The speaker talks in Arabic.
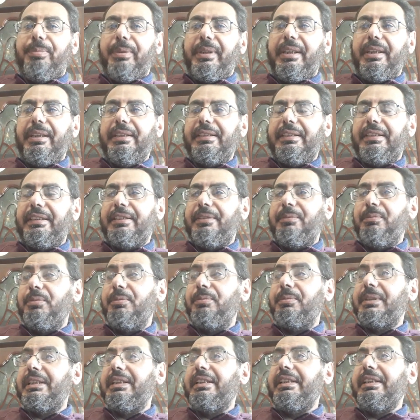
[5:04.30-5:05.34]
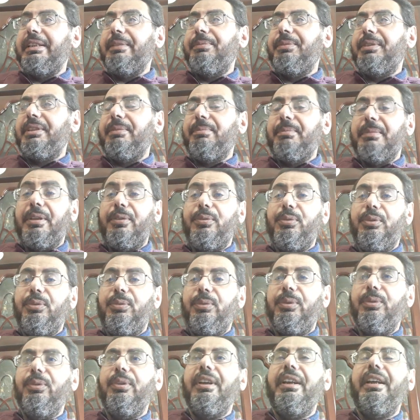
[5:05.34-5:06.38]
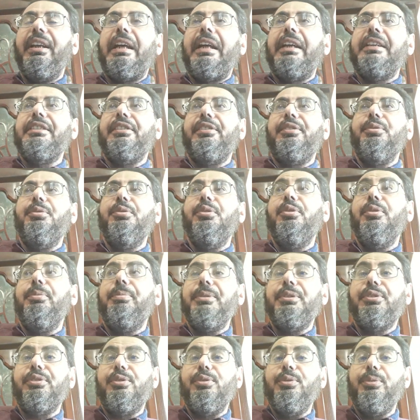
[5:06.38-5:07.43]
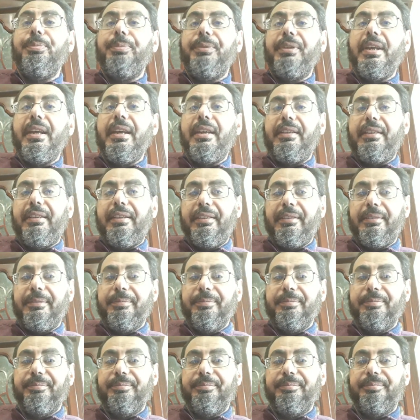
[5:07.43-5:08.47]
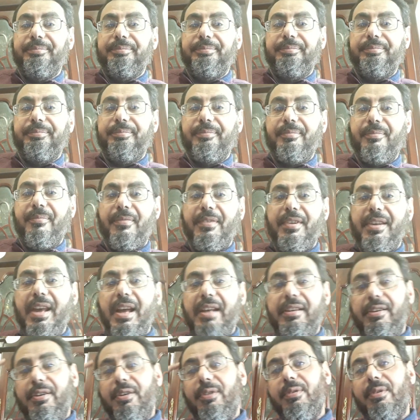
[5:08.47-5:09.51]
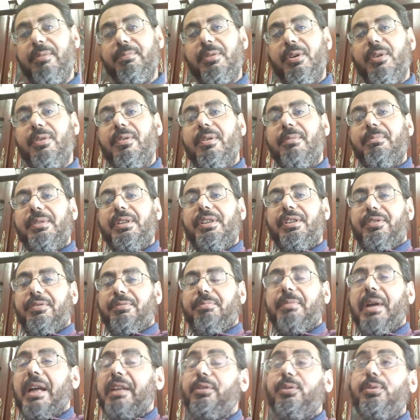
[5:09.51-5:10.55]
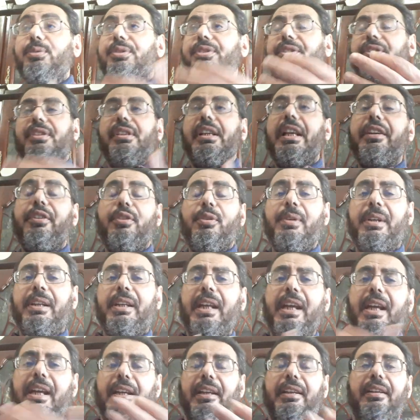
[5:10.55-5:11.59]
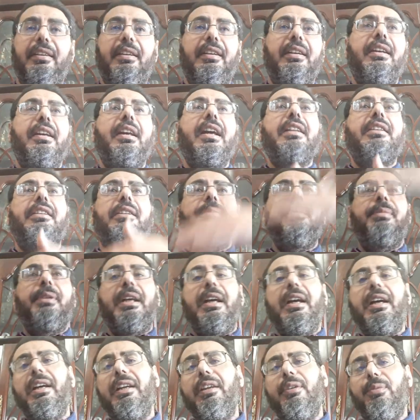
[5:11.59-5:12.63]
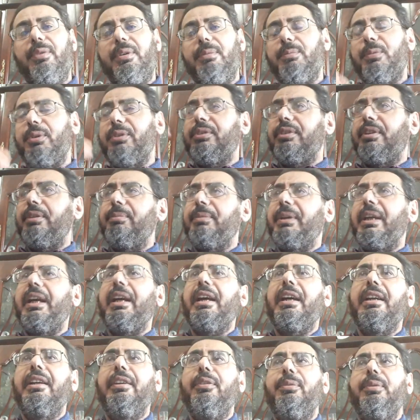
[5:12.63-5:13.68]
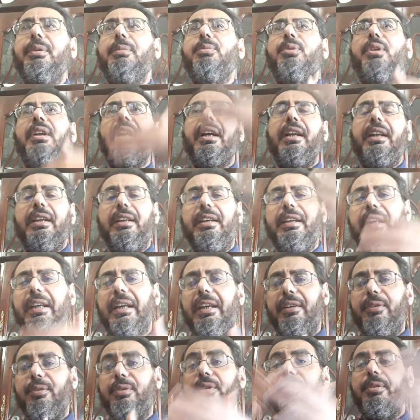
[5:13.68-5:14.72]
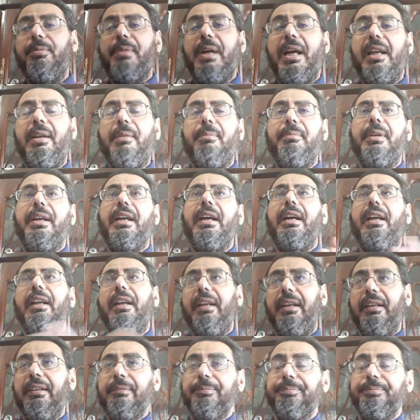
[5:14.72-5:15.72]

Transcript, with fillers: بحيث انه ممكن يبذل مجهود ويقول اللي عايز يقوله باسلوب تاني يعني هو هو مش ما عندوش لان هو جاهل الكاتب جاهل والمطرب جاهل والملحن جاهل كلهم عالم جهله